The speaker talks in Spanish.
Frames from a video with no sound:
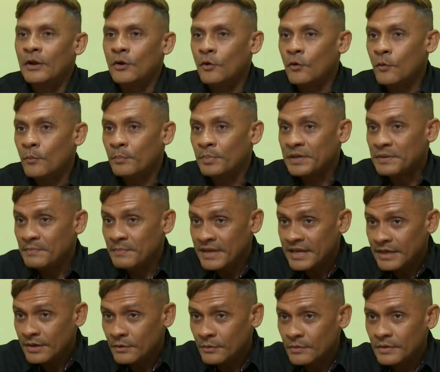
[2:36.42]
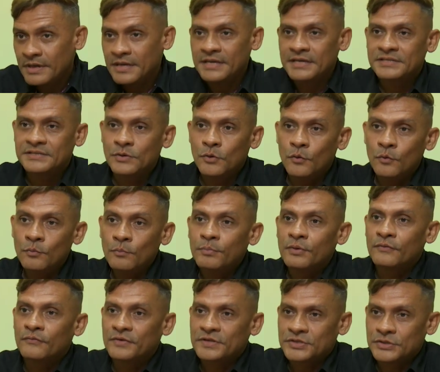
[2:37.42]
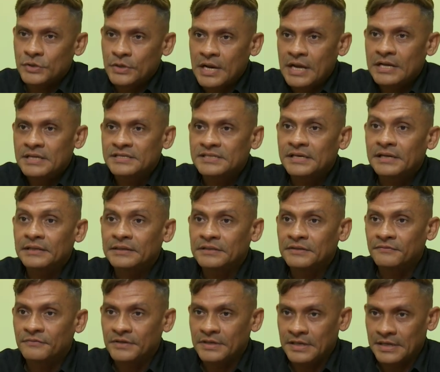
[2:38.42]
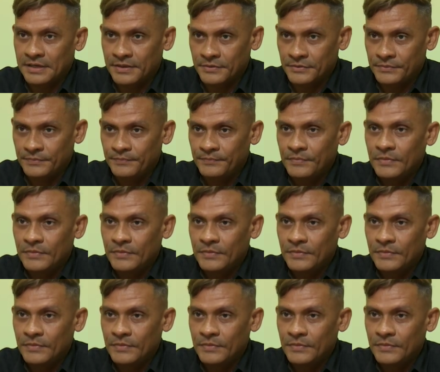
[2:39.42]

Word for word: Lo primero es un profesional certificado.